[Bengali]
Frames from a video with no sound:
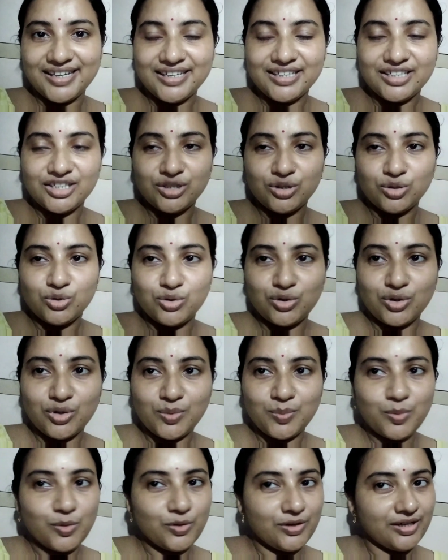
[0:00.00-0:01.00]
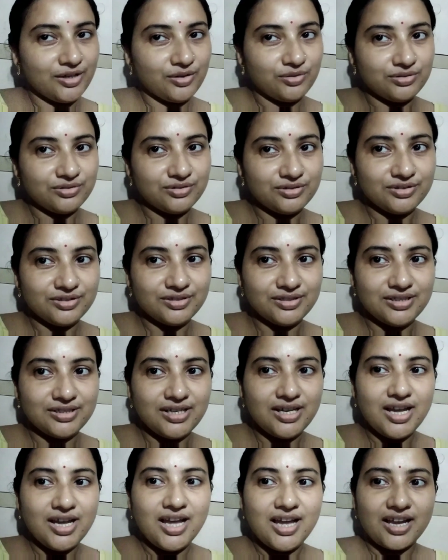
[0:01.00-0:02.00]
আমাদের দুপুরের মেনু
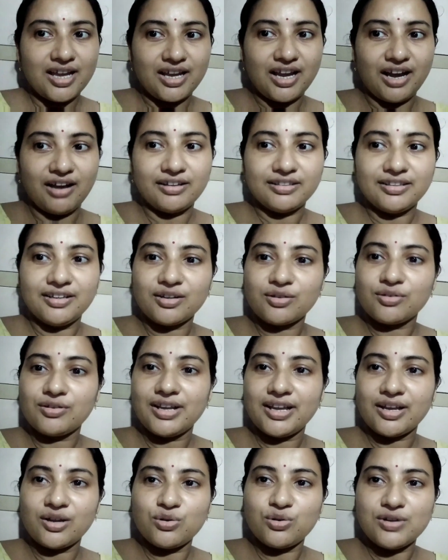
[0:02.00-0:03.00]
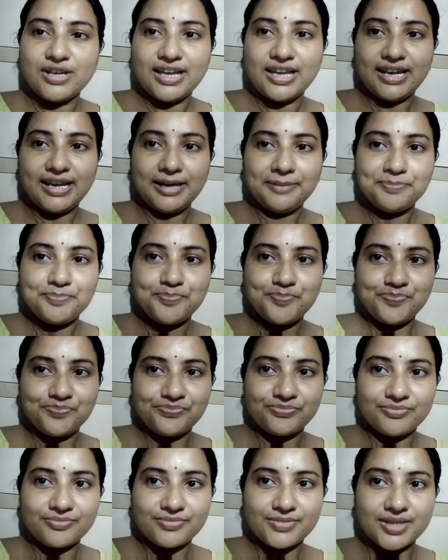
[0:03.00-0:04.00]
খাওয়া দাওয়া করে এটা দিয়ে
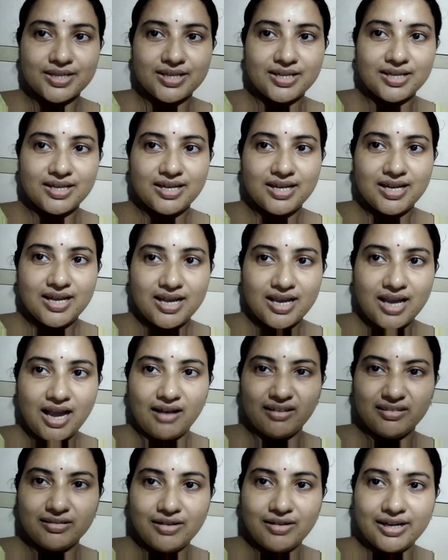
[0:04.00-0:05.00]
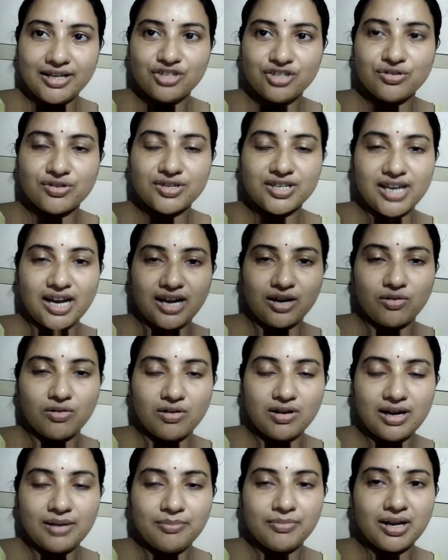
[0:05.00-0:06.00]
দুপুরে খাওয়া হবে এমনকি রাত্রিরেও এটা দিয়ে
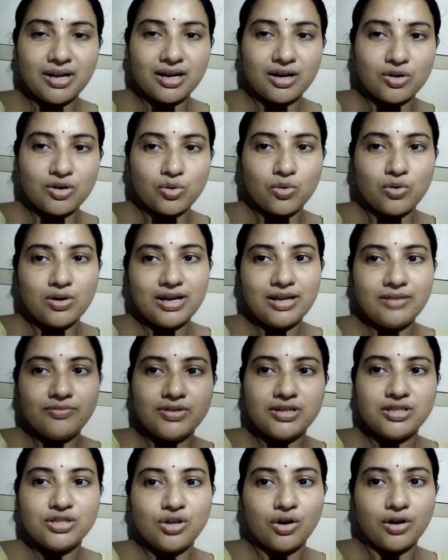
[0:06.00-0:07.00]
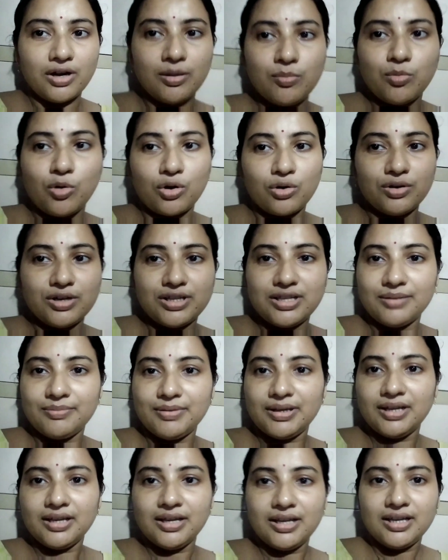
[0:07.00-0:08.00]
হয়ে যাবে আমাদের আর রাত্রিরে কোনো রান্নার
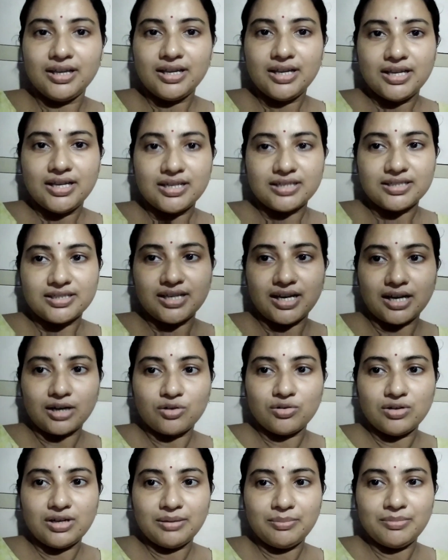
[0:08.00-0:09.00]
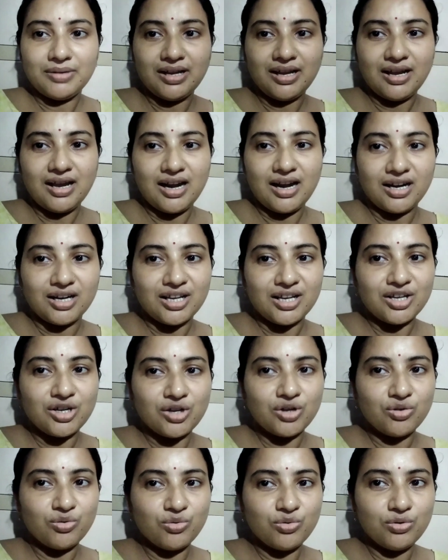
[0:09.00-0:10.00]
ব্যাপার থাকে না শুধু রুটি করলেই হয়ে যায়
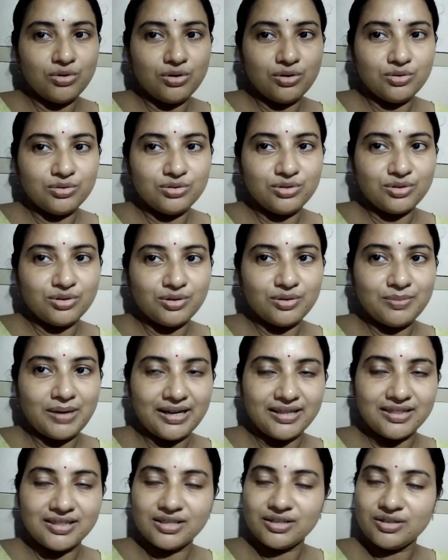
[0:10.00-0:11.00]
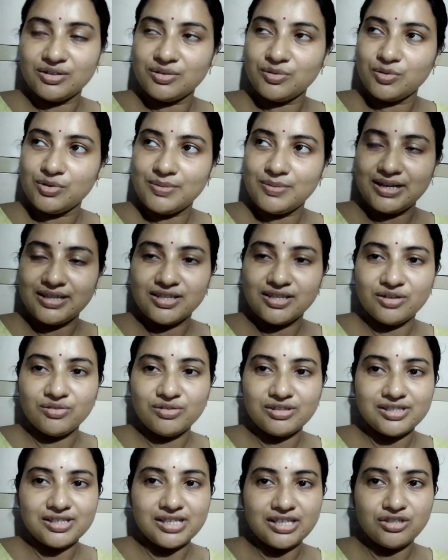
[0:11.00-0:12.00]
গুল্লু তো বাড়িতে ওই বাড়িতে
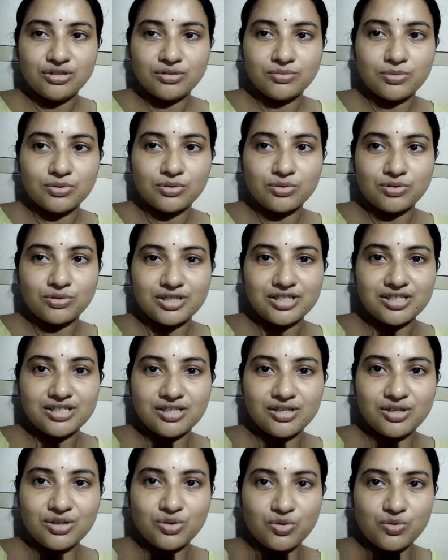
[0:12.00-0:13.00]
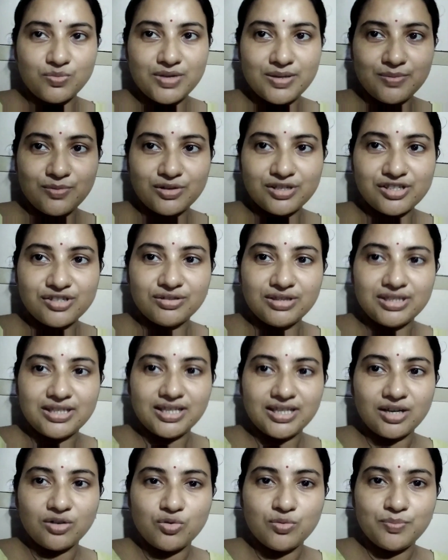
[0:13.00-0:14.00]
রয়েছে ইন্দ্র ফোন করেছিল ঘুমিয়ে পড়েছে
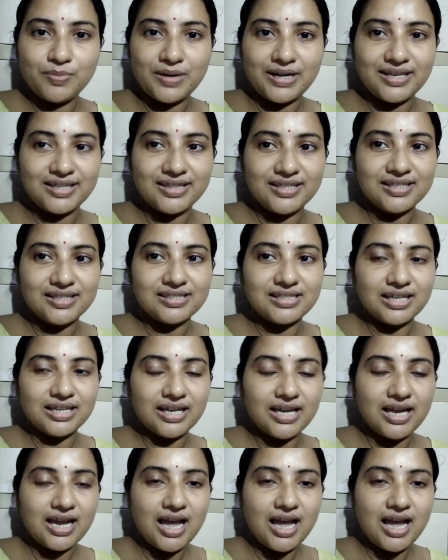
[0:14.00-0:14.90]
দিদা ঘুম পাড়িয়ে দিয়েছে